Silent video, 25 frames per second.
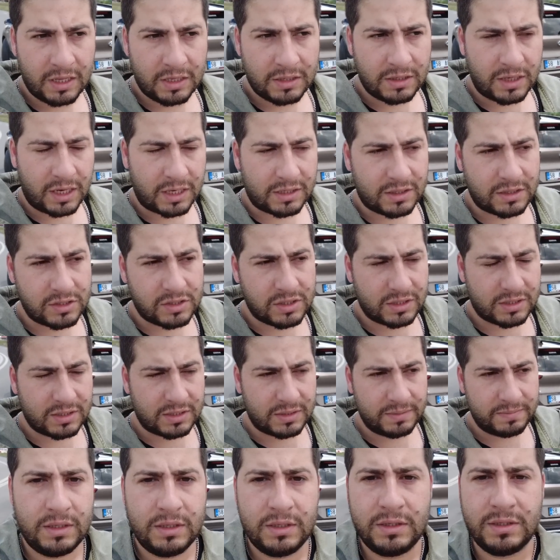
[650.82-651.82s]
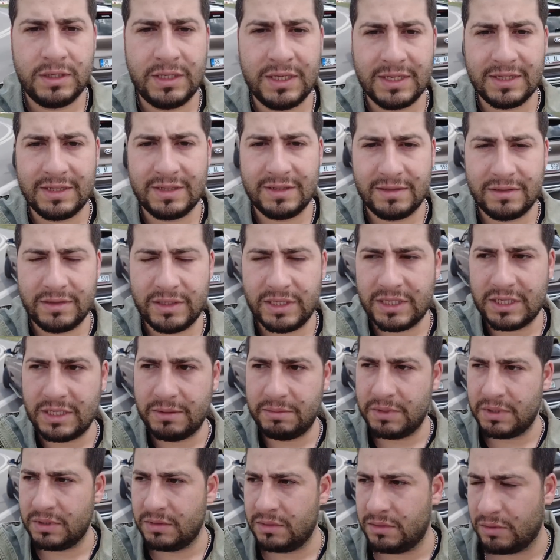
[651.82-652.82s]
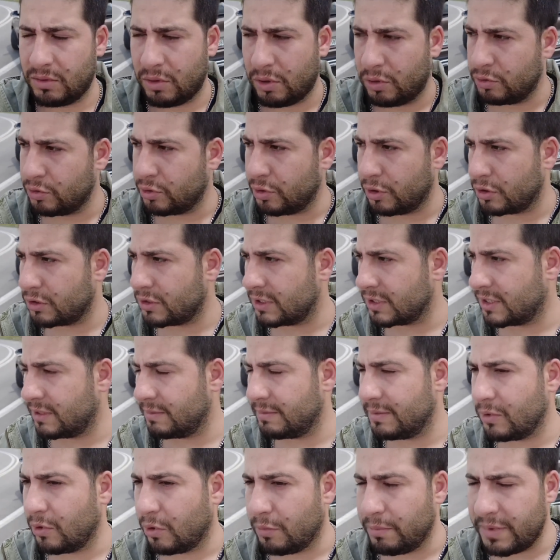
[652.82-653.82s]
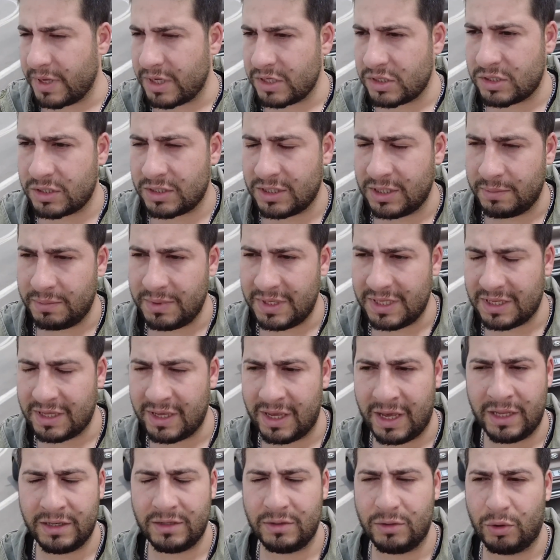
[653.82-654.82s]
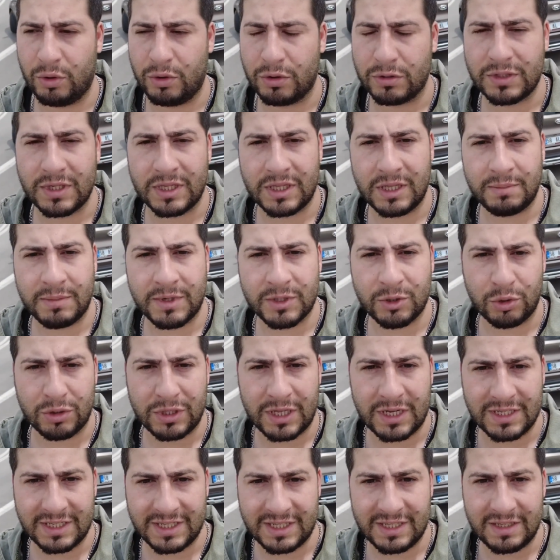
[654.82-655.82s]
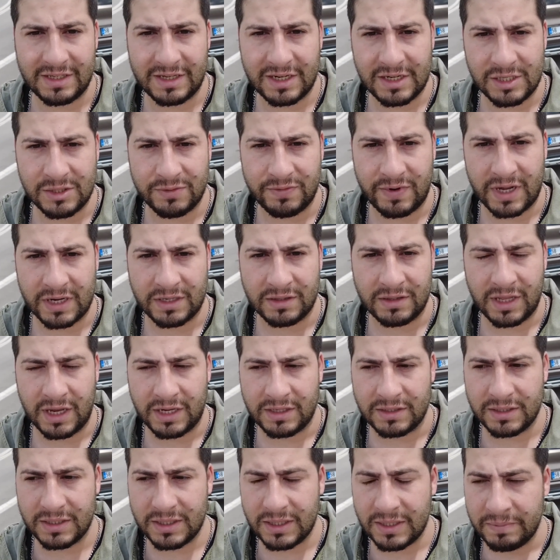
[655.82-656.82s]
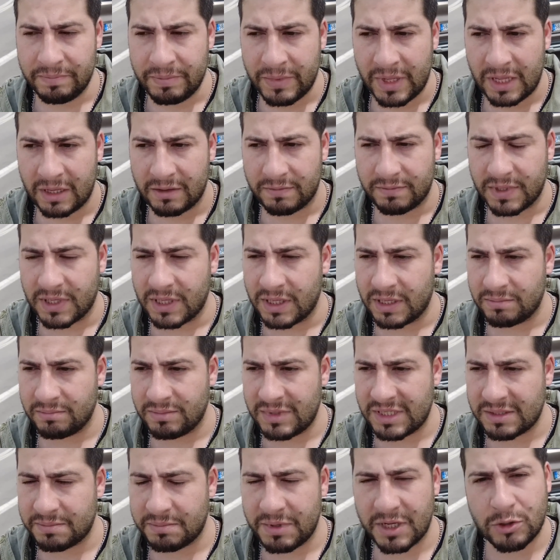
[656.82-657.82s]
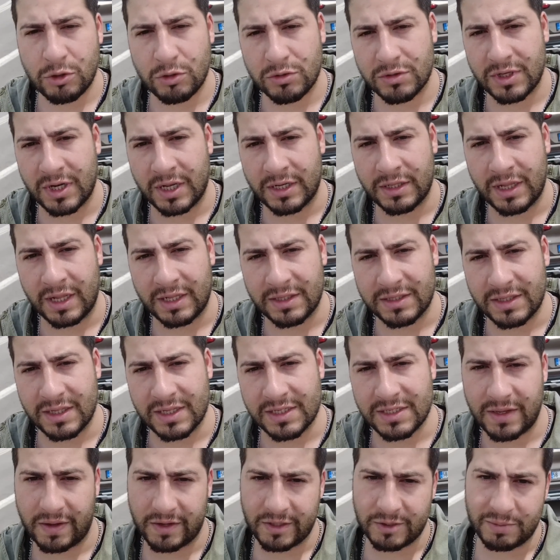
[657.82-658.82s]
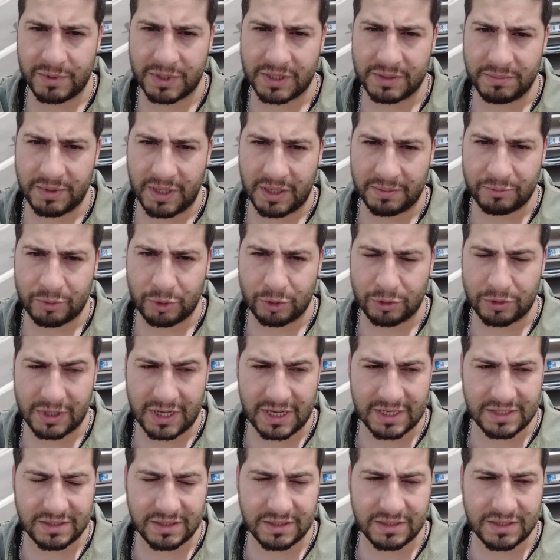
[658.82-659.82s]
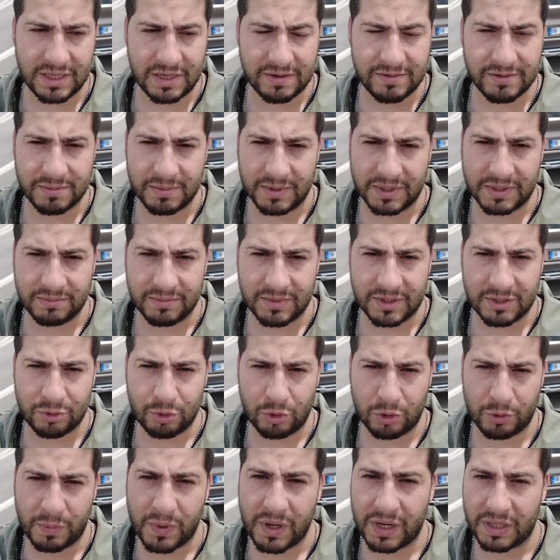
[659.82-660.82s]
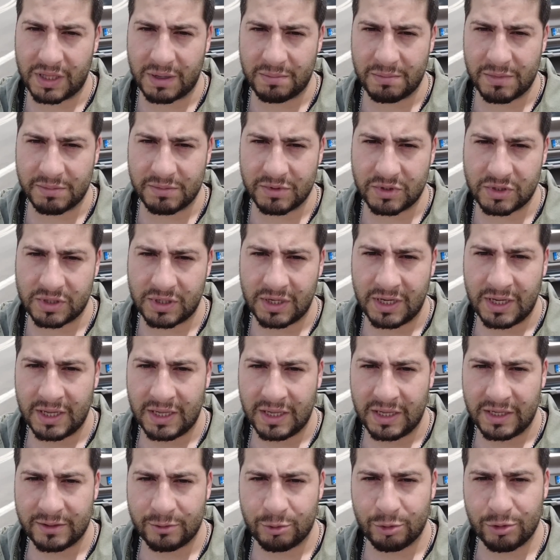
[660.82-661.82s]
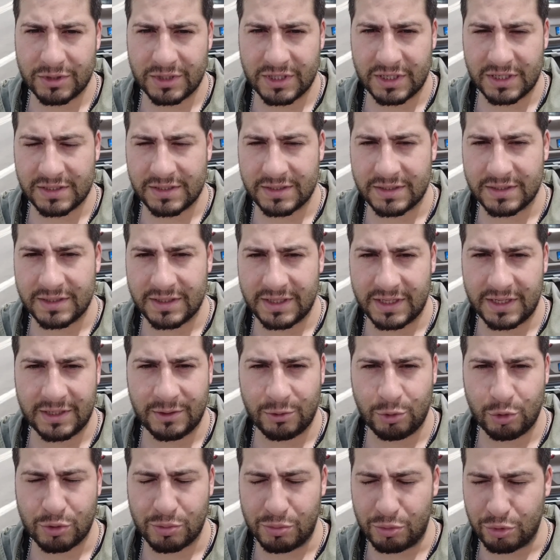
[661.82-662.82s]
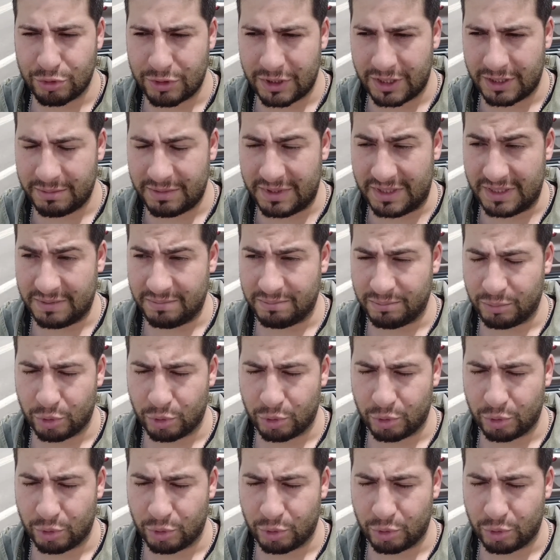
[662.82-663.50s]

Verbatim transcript: Yaklaşık yıl 2014-2015 gibiyken ortalama dolar 2 lira civarındaydı ve biz 500 liranın altına servis bakımı yaptırıyorduk. Aslında servis bakımları çok pahalanmamış. Türk lirasının değeri düşmüş diyebilirim